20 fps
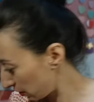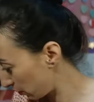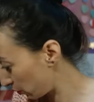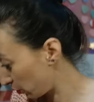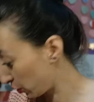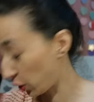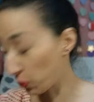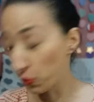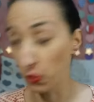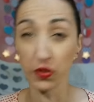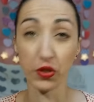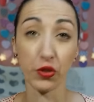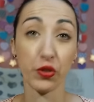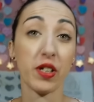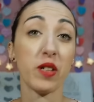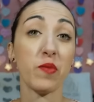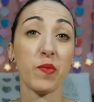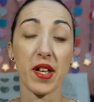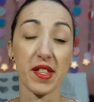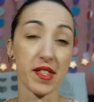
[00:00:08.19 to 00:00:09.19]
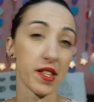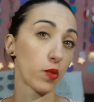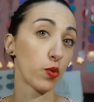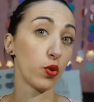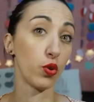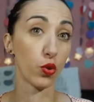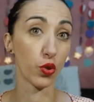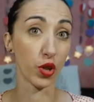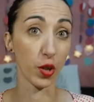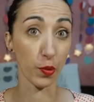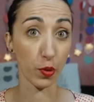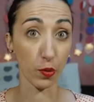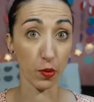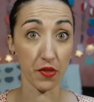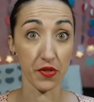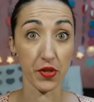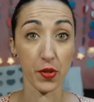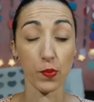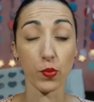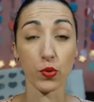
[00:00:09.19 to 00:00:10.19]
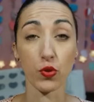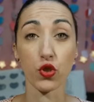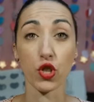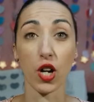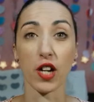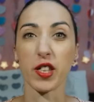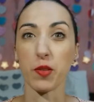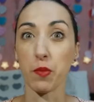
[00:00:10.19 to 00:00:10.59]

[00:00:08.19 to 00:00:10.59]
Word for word: L'ultimo video del mese è quello con i promossi e bocciati.